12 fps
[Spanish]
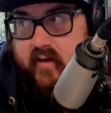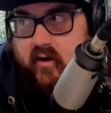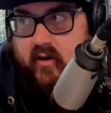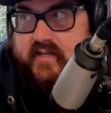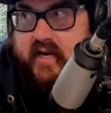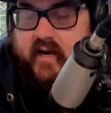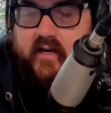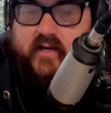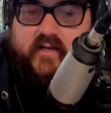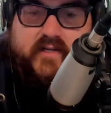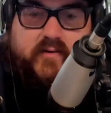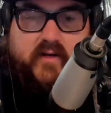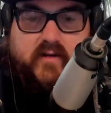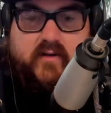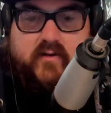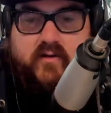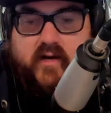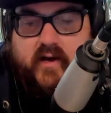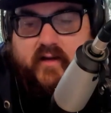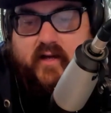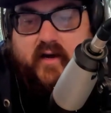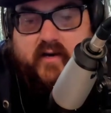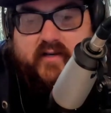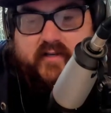O sea, si bien
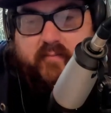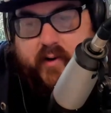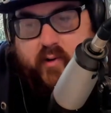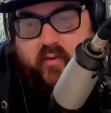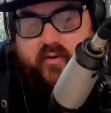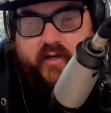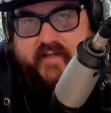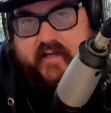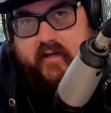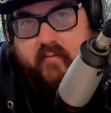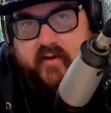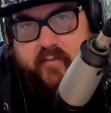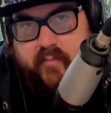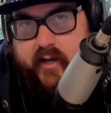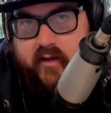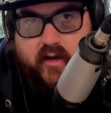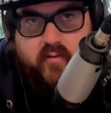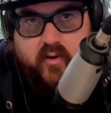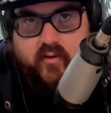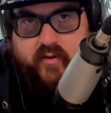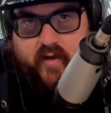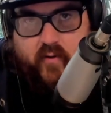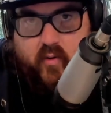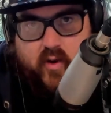este, siempre hubo tres sistemas operativos
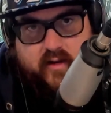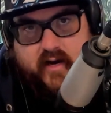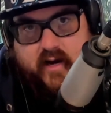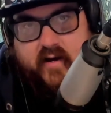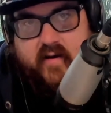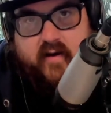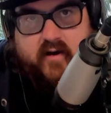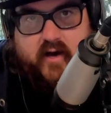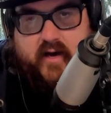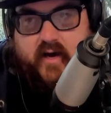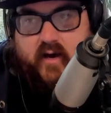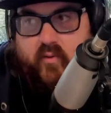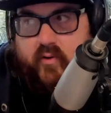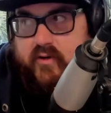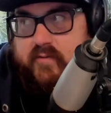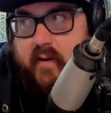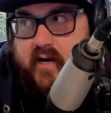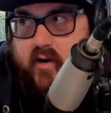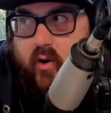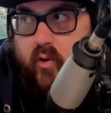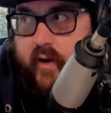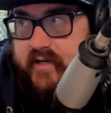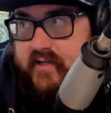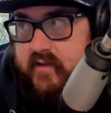dando vuelta, eh, uno es Mac
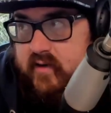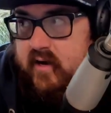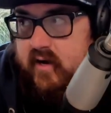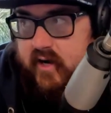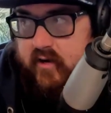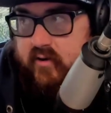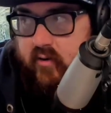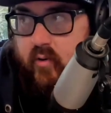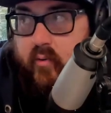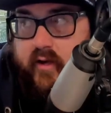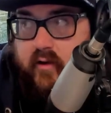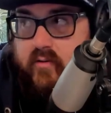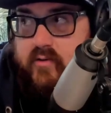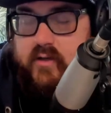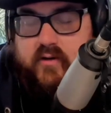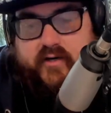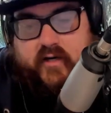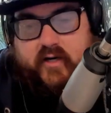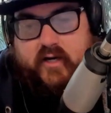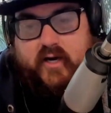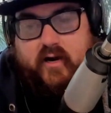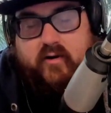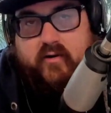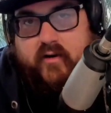OS, el otro es Windows y
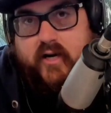el otro es